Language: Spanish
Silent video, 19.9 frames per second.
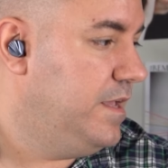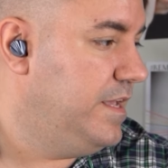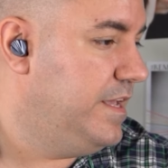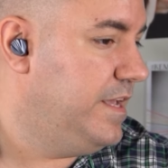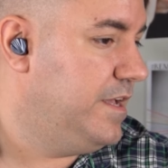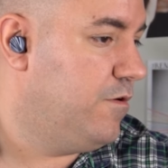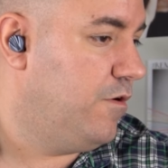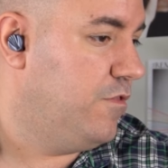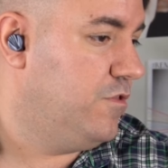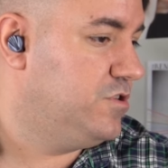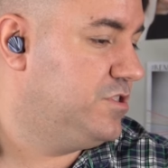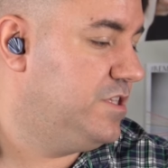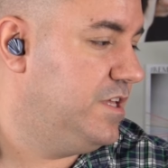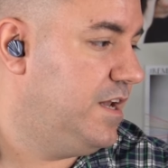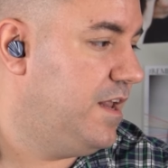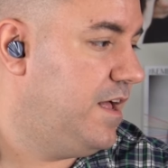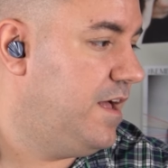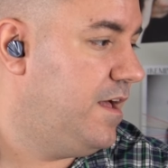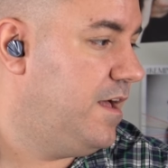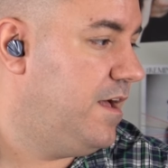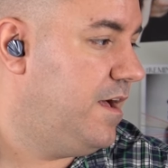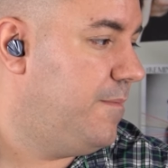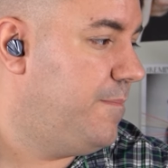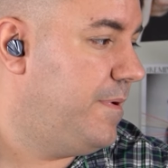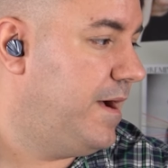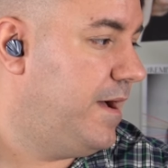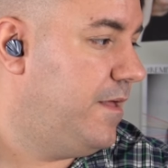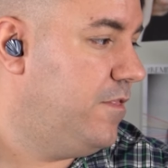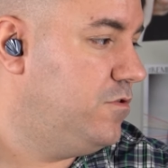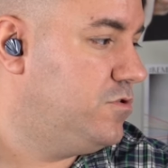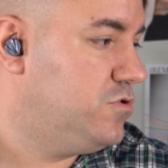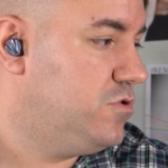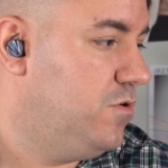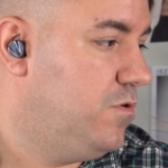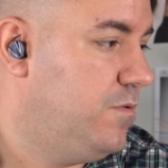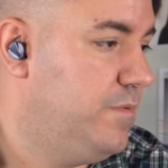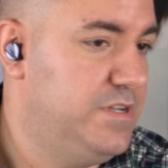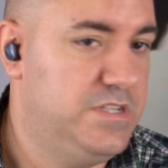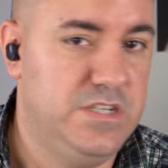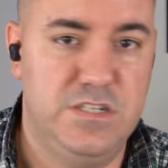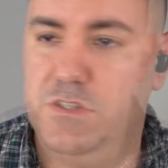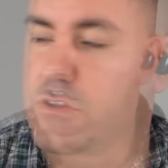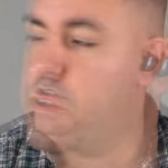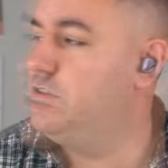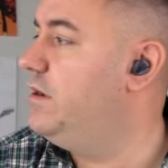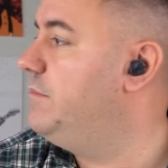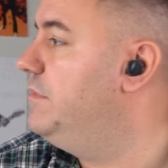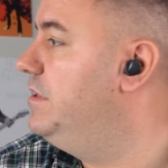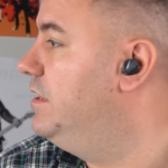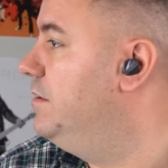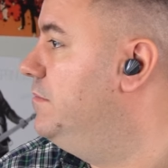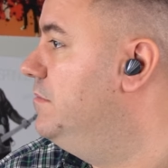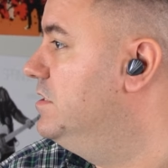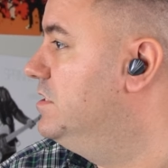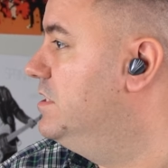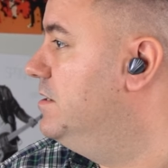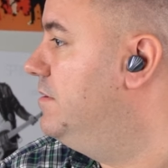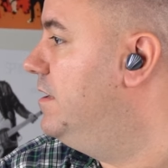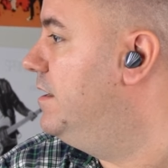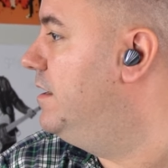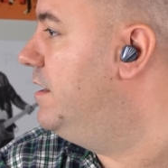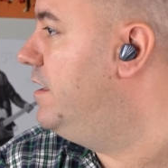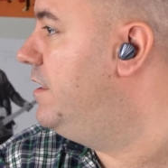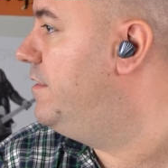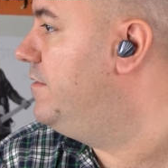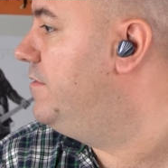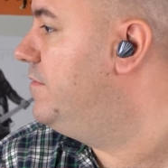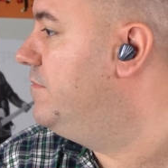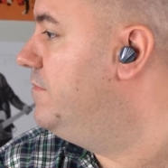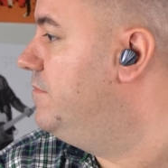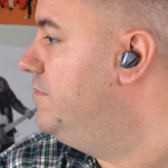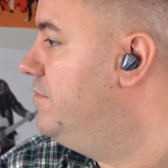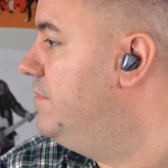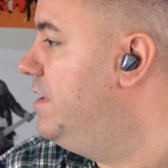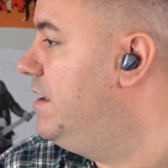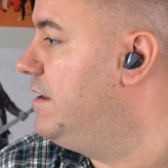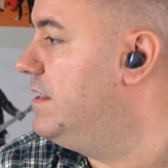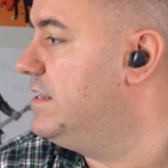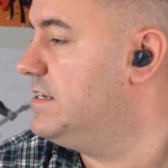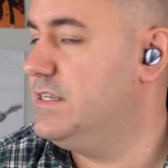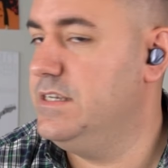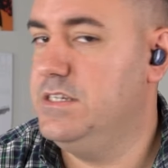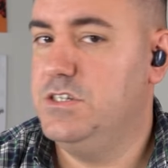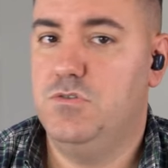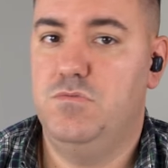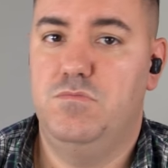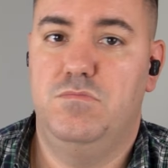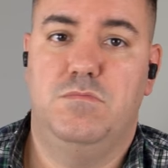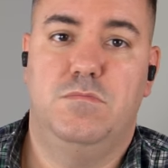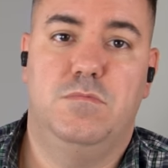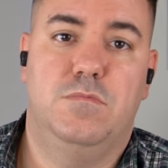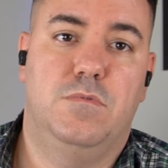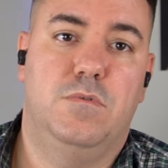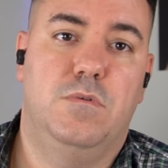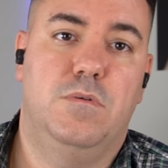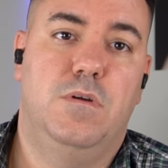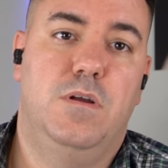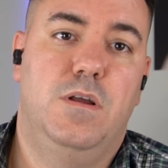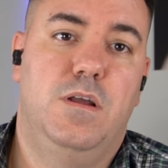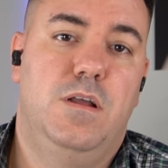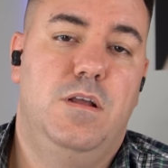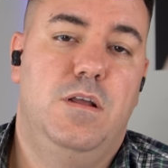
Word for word: y cuando estén apagados, como veis es totalmente invisible el LED. La verdad es que es un,